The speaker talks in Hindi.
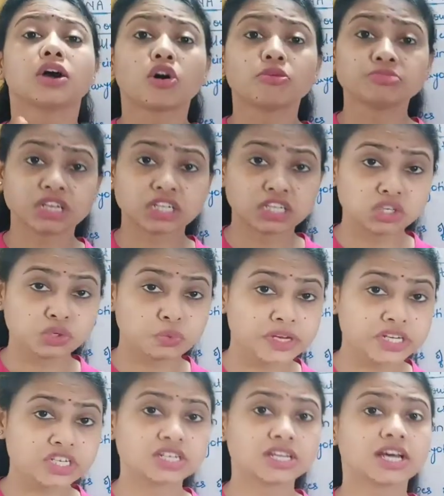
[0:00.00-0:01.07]
ऑब्जेक्टिव
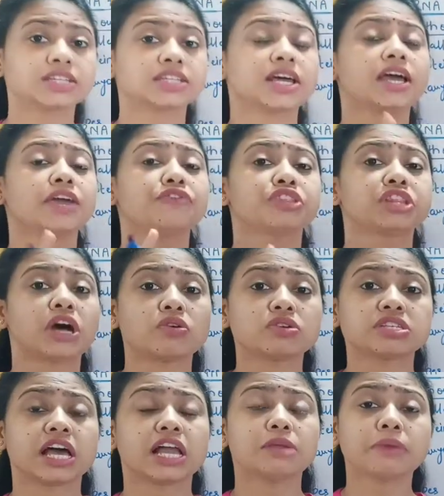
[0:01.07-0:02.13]
क्वेश्चन आता है
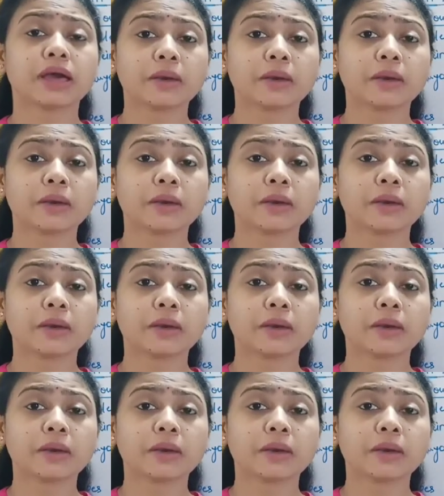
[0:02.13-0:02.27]
विदाउट सेल